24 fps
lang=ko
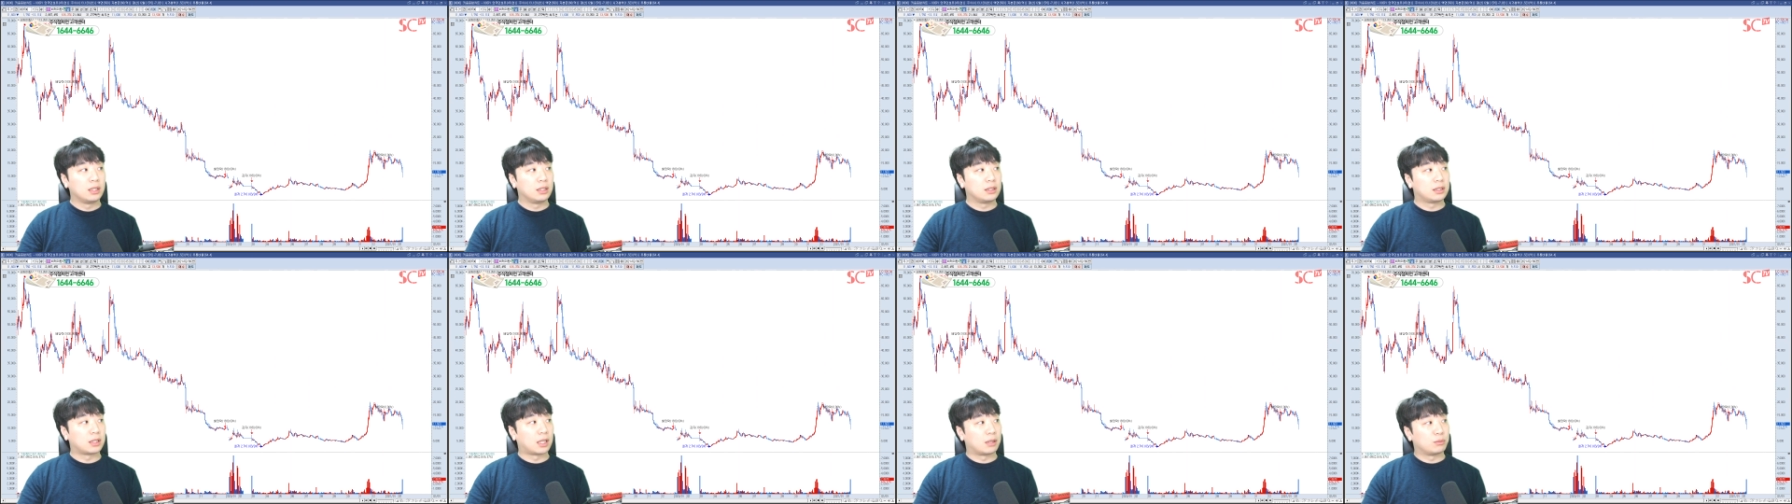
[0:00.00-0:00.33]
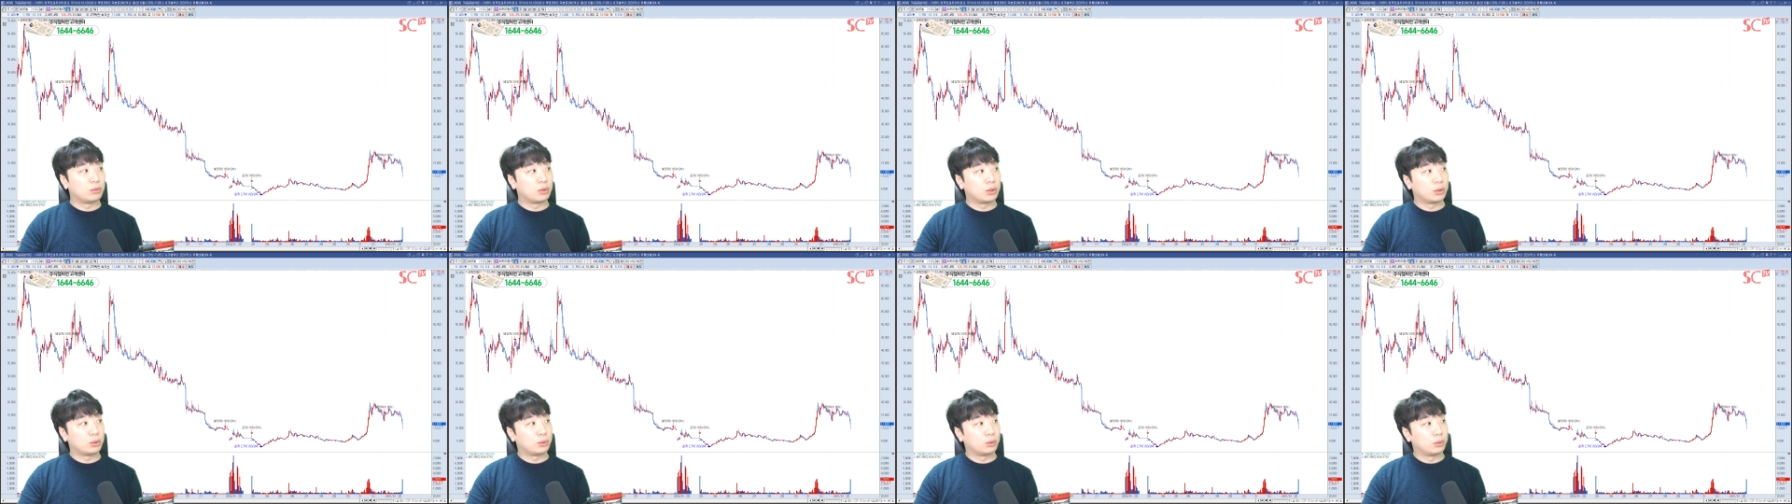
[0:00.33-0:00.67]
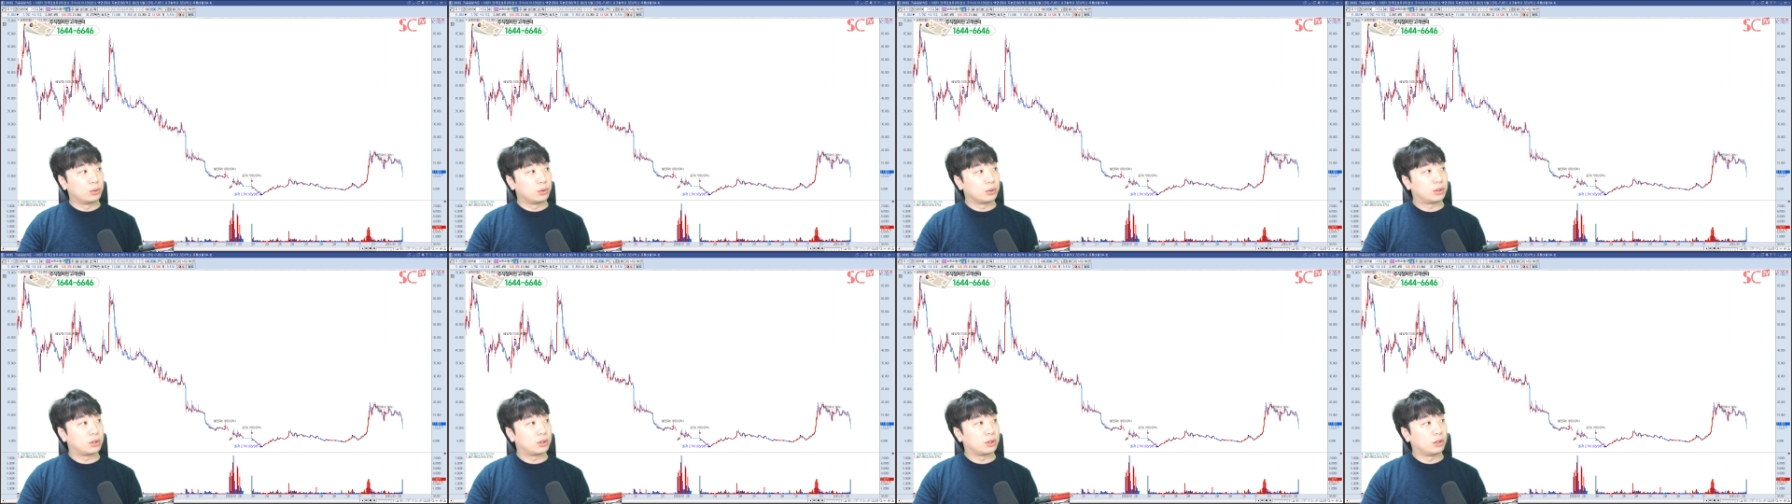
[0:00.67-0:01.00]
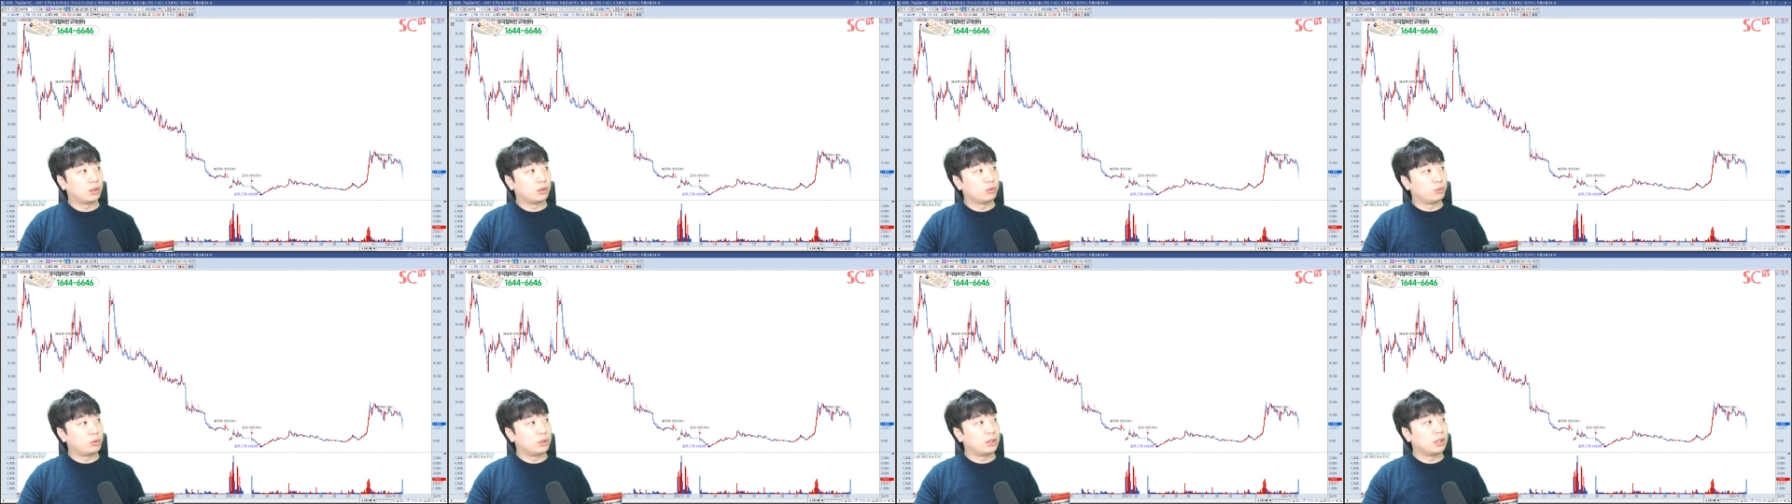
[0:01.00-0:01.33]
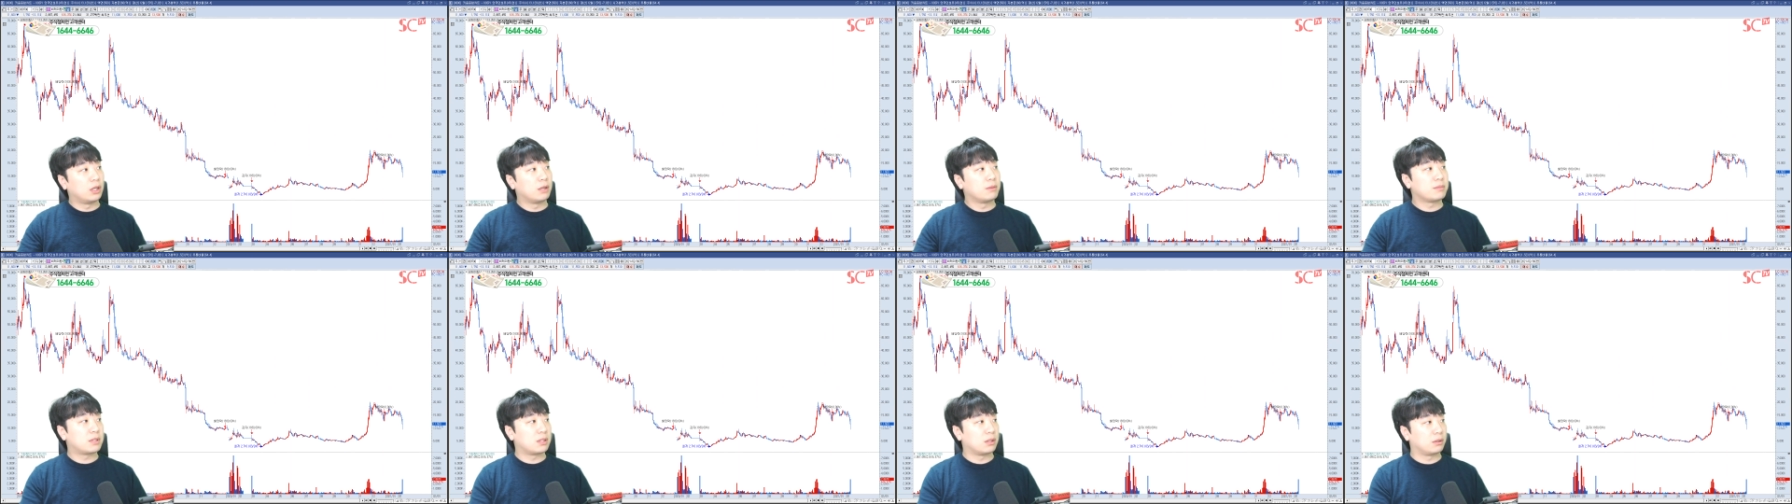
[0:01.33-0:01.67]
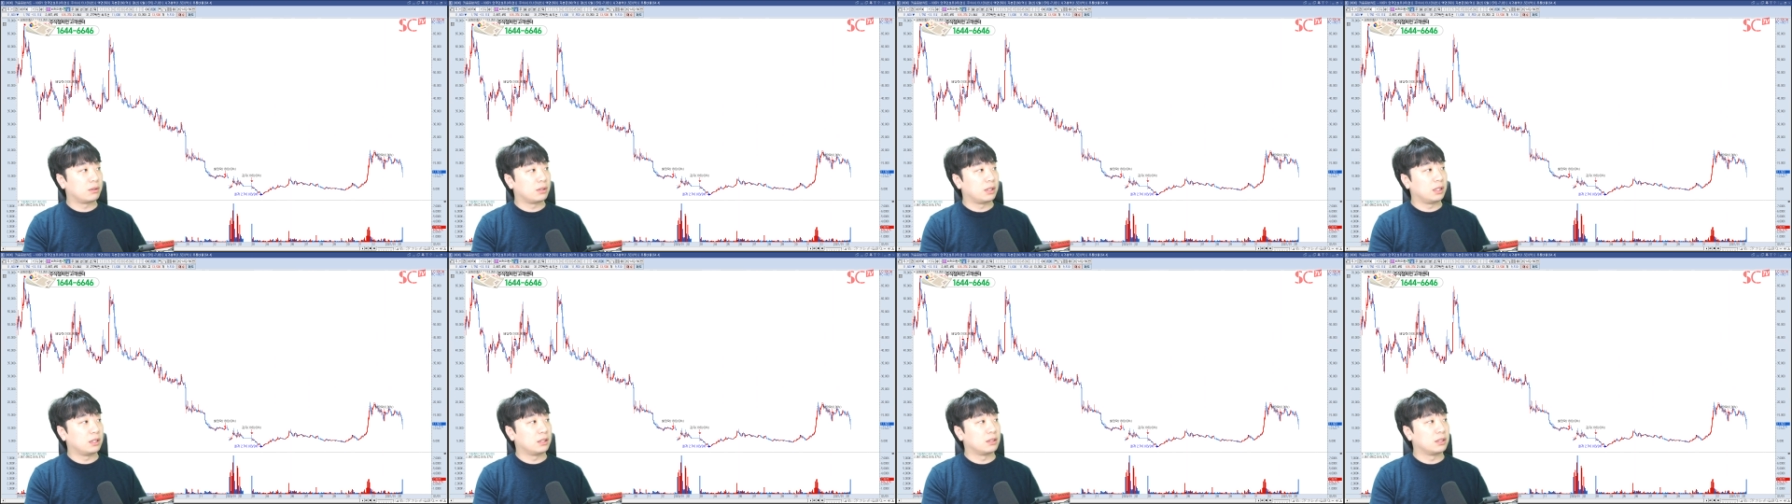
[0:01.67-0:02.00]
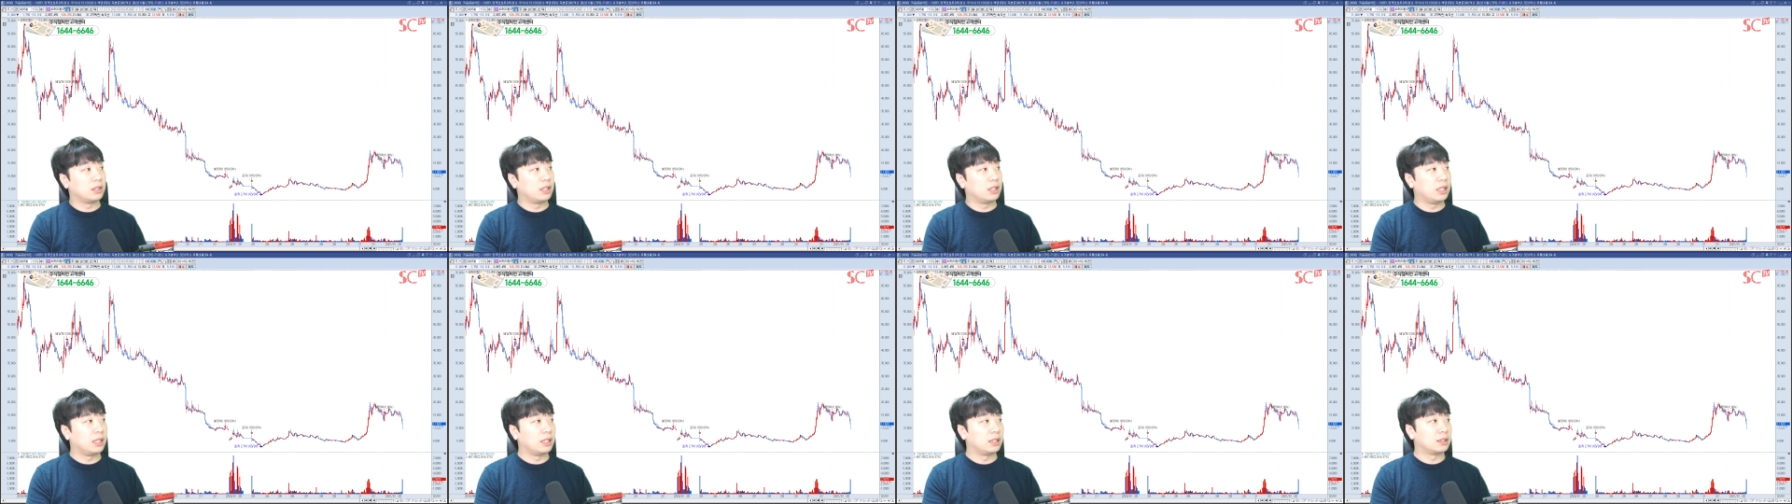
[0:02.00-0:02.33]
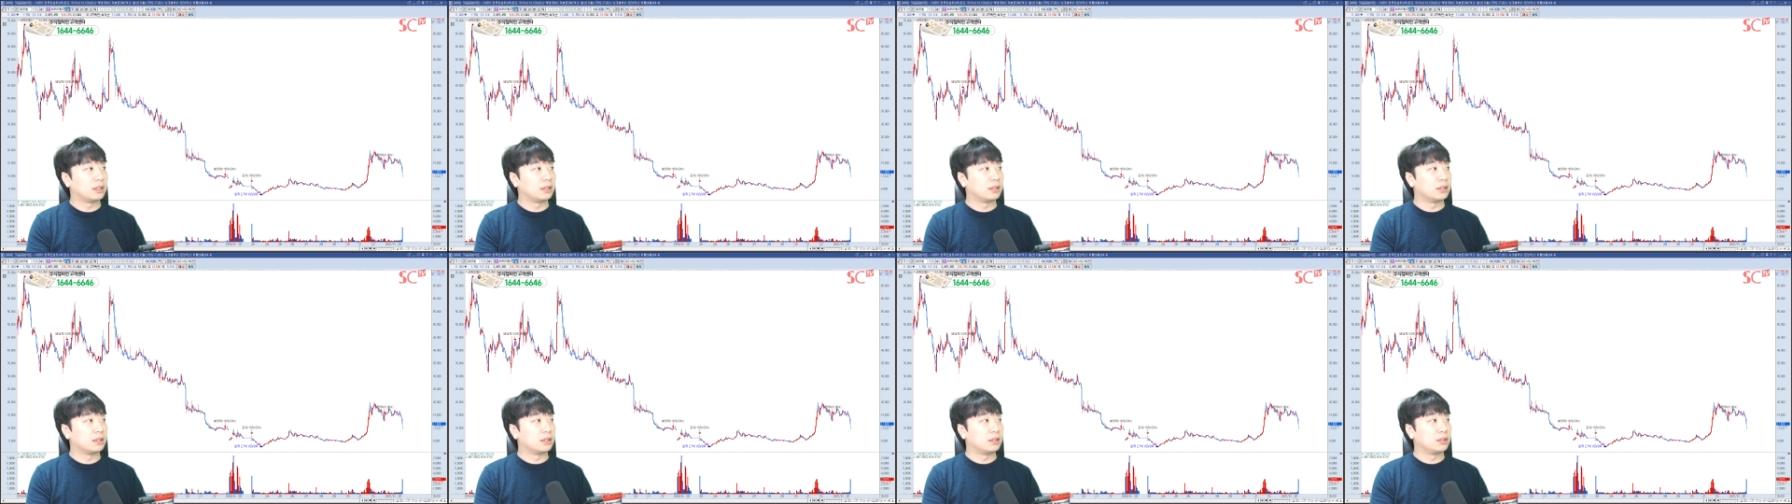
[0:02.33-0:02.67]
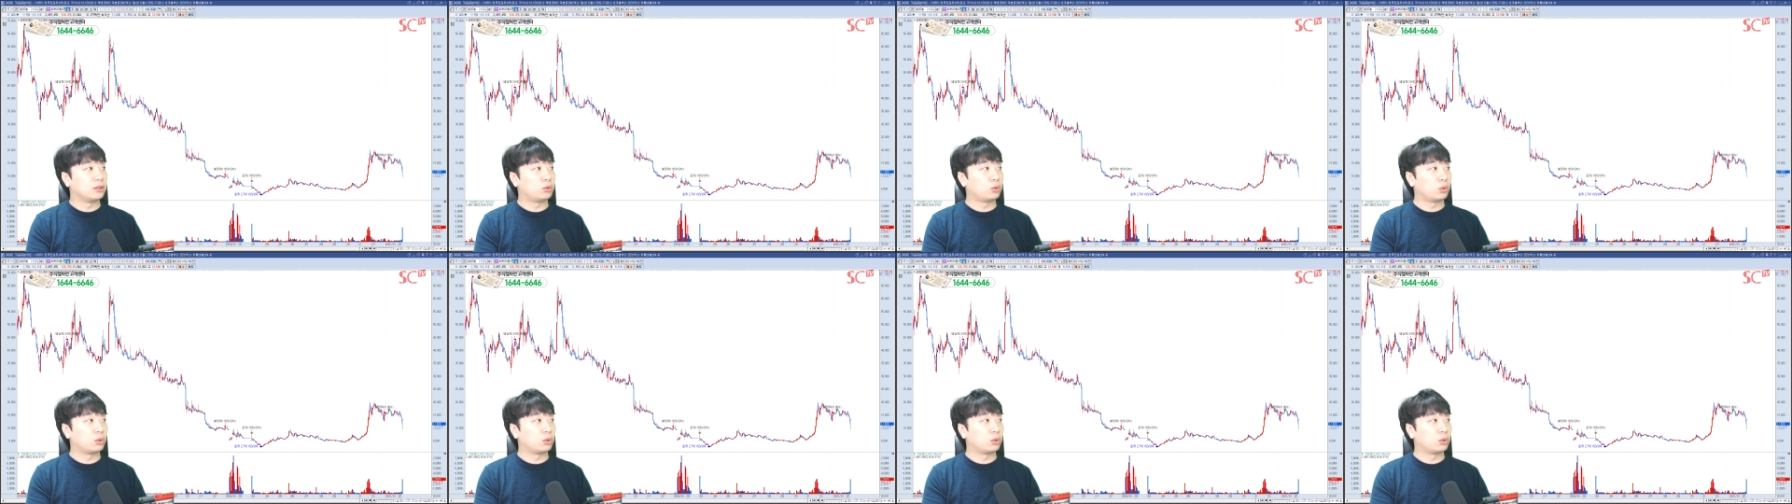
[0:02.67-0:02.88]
이제 아무래도 그런 위험성들이 이제는